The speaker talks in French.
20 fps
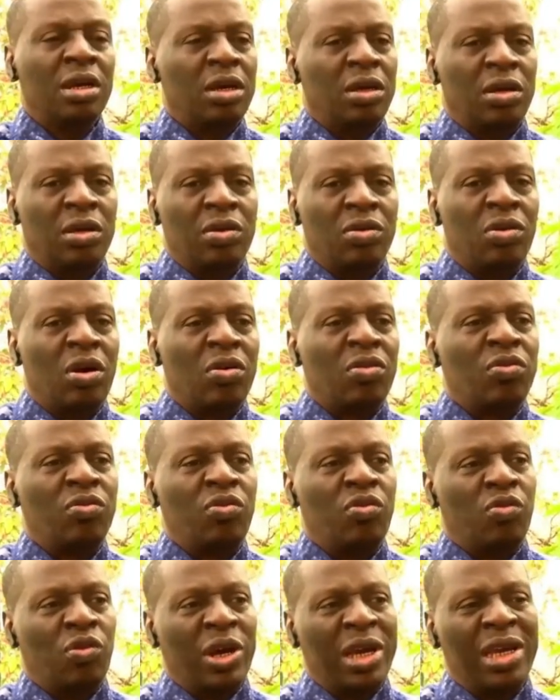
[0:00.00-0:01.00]
Euh, donc
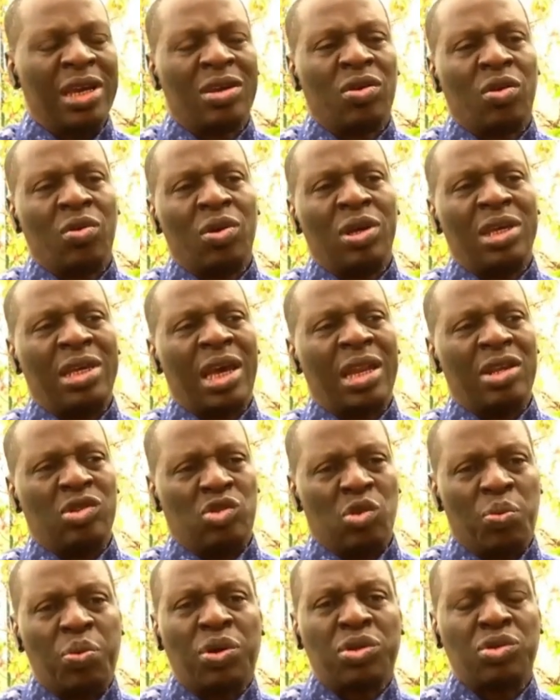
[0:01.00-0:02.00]
vous voyez qu'il y a
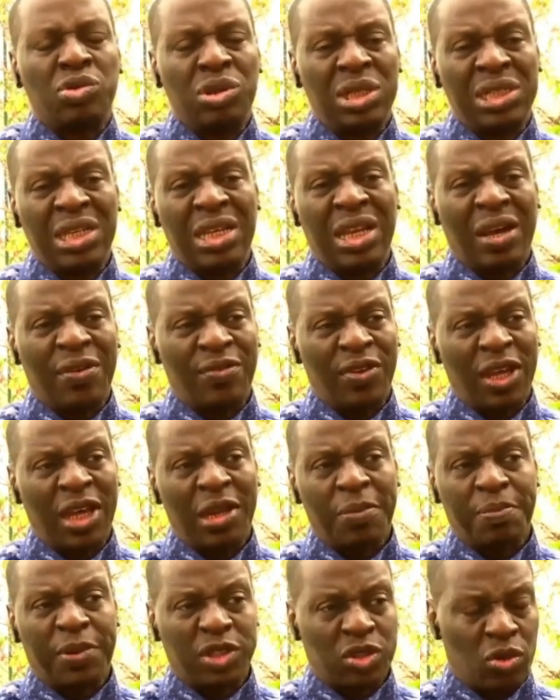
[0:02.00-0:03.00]
des opportunités
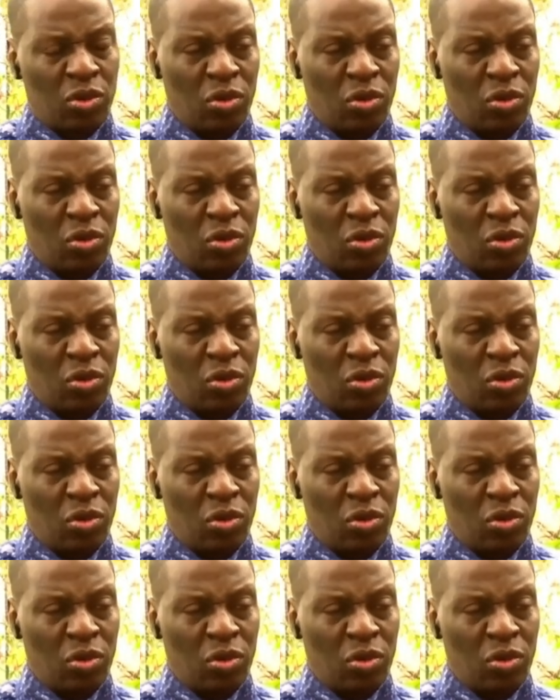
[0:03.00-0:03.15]
d'affaires parce